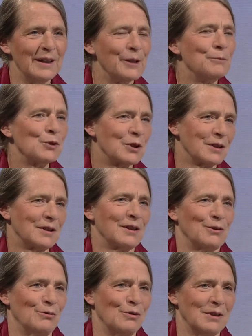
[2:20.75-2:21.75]
Ich muss das
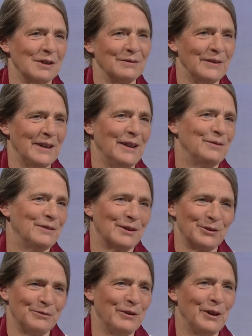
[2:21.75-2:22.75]
dazu sagen, weil einfach
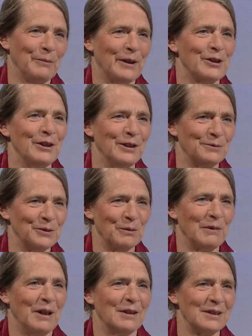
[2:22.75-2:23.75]
so viele Menschen irgendwo am
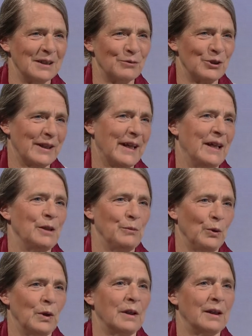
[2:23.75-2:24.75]
Land sind, wo sie keine
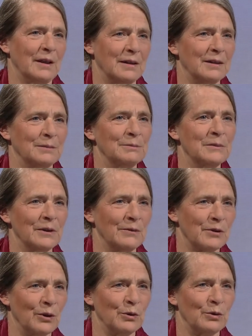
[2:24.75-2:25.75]
Möglichkeit haben,
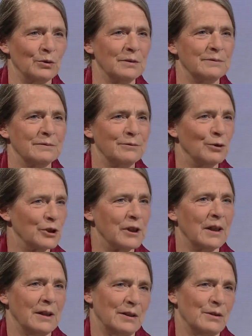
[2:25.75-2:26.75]
aufs Auto
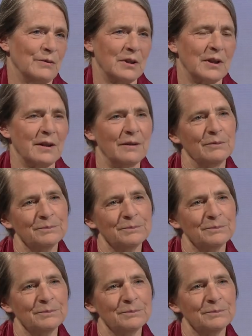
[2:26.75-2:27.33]
vollständig zu verzichten.